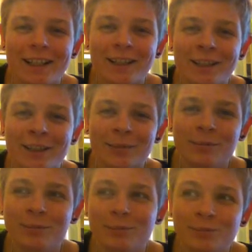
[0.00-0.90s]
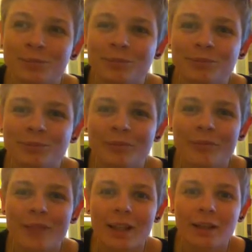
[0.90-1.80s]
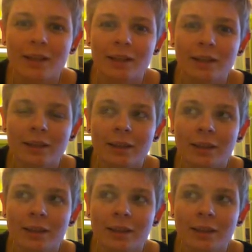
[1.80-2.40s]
ähm, ja,